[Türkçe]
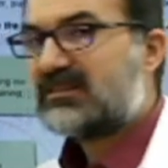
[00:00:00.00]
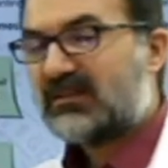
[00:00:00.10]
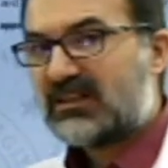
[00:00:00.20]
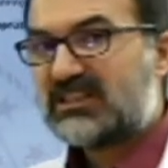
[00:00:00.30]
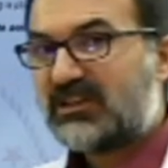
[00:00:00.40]

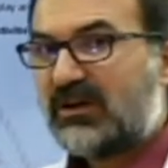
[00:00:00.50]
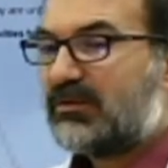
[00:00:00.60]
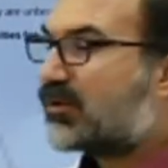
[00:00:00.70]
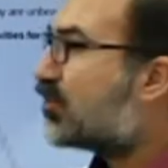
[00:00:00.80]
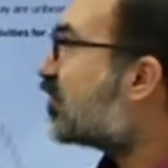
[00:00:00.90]
aslında
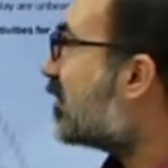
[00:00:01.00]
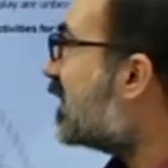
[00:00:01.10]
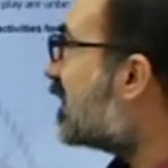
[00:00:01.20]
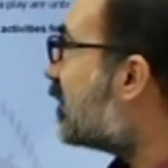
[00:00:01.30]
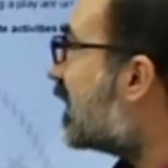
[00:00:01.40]
cevabı
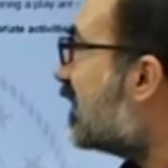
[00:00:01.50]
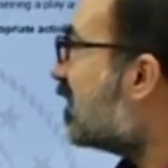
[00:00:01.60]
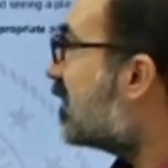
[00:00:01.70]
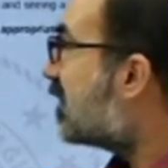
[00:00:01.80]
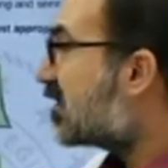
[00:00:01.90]
götürebilir
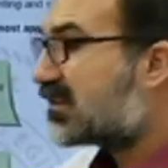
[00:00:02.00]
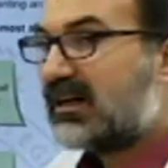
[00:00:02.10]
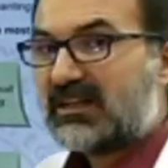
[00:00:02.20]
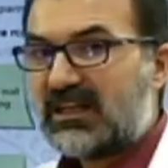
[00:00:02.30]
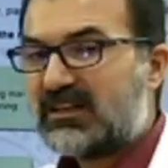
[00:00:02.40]
beni.
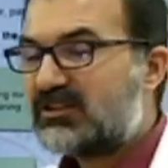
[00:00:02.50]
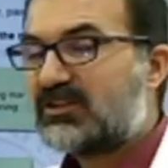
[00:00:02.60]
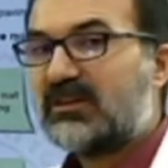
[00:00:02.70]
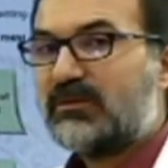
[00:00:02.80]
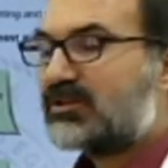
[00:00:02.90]
Daha ilk
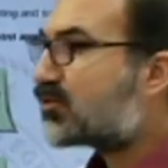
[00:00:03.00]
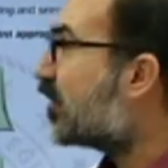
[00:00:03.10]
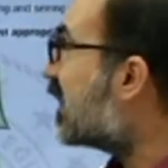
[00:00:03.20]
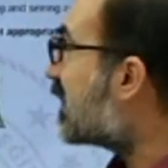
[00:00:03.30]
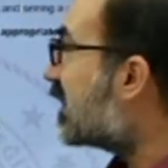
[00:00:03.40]
açıklama
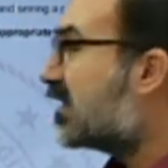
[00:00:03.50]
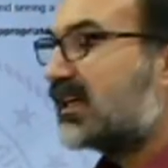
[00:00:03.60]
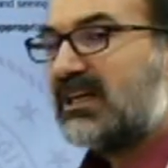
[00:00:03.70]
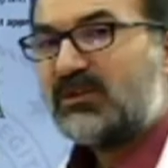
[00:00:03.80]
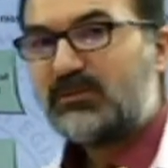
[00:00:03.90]
şöyle ki.
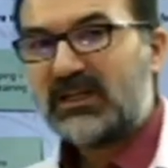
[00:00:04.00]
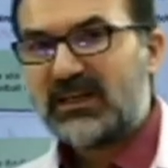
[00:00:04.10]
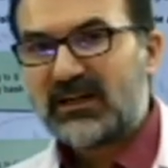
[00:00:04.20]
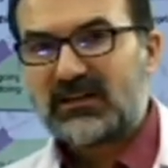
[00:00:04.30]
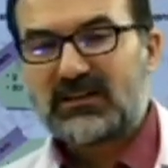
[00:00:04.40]

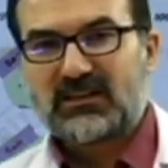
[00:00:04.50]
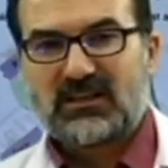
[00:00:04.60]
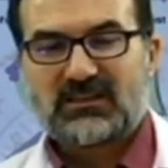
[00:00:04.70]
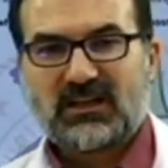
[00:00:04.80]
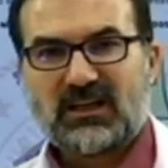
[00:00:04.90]
Play
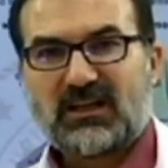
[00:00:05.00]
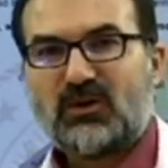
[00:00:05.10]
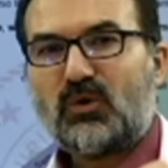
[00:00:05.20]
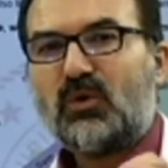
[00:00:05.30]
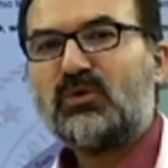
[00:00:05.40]
arkadaşlar
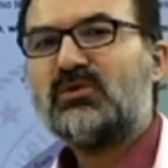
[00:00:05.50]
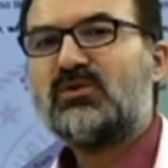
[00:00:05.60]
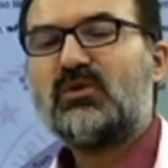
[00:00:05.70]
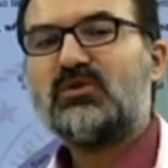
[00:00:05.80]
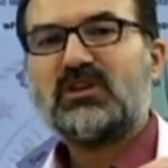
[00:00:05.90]
oyun
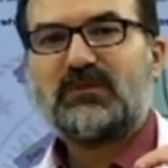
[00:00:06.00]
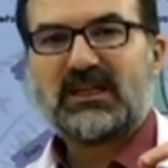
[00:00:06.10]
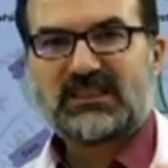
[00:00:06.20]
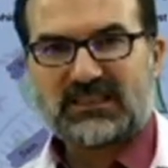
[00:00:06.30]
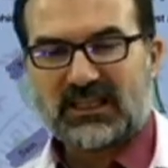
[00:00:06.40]

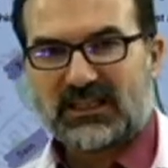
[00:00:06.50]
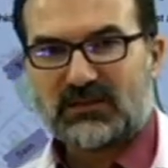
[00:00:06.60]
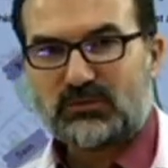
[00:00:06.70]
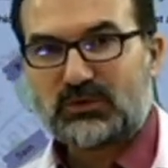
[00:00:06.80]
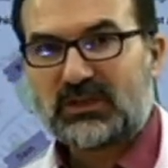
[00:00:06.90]
oynamak
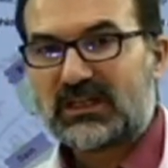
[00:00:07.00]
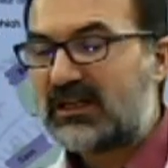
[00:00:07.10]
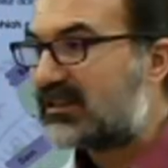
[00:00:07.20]
değil buradaki